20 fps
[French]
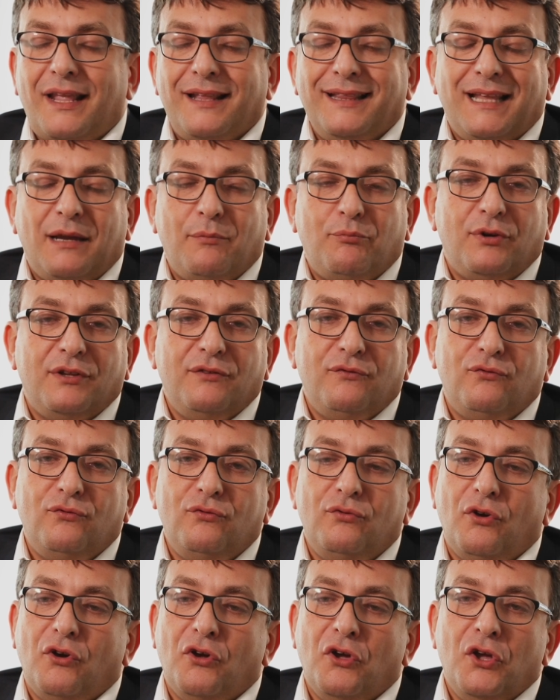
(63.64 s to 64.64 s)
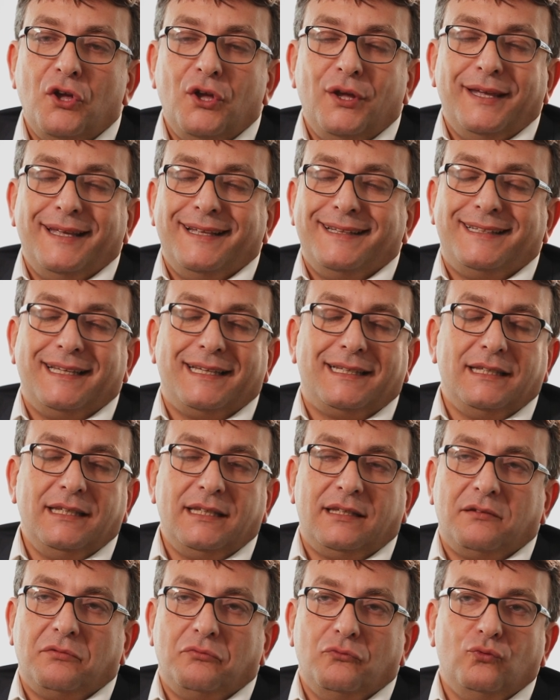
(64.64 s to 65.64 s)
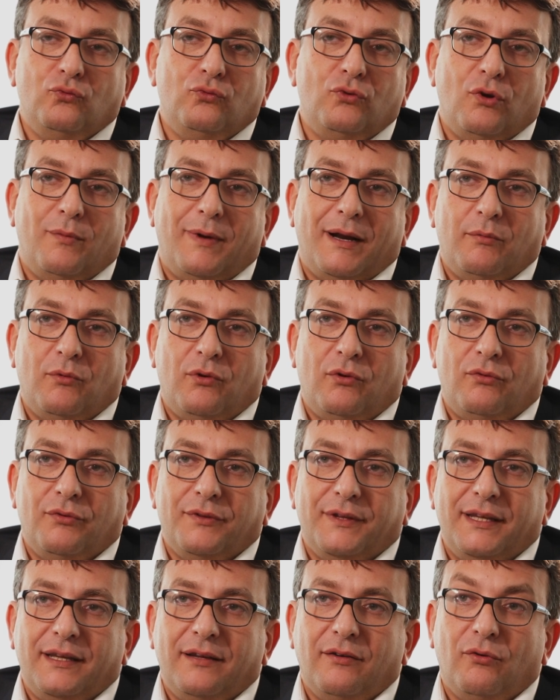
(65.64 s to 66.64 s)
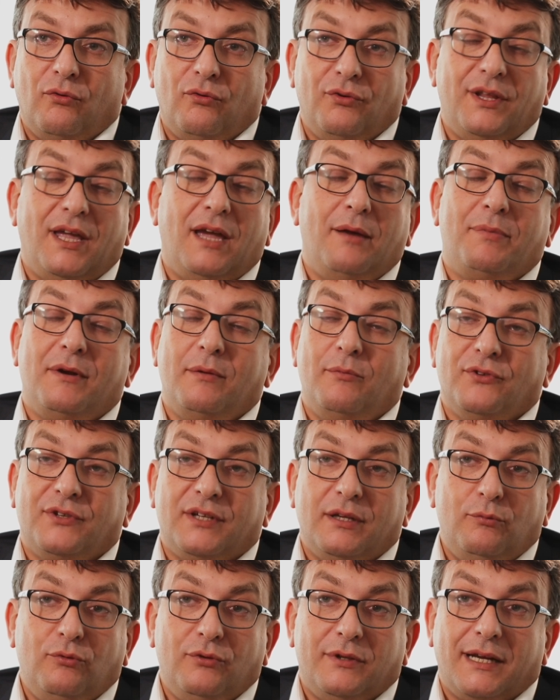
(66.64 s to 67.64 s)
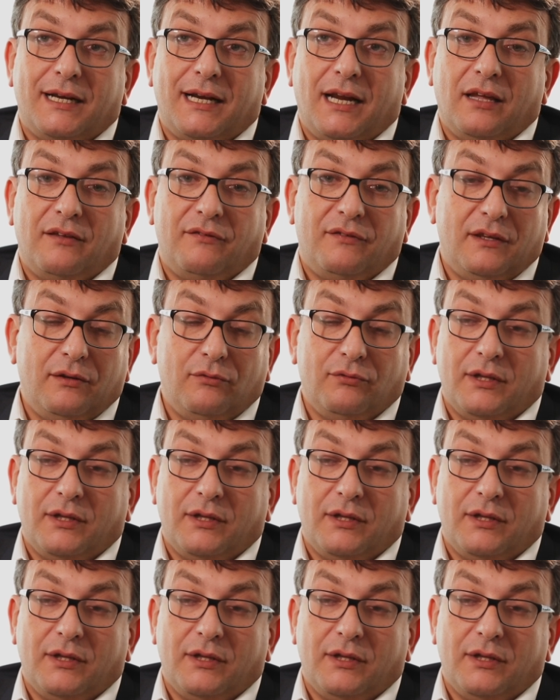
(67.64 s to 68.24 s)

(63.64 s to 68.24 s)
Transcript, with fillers: D'un point de vue euh, technique, nous, globalement, on, a implémenté le bulletin clarifié.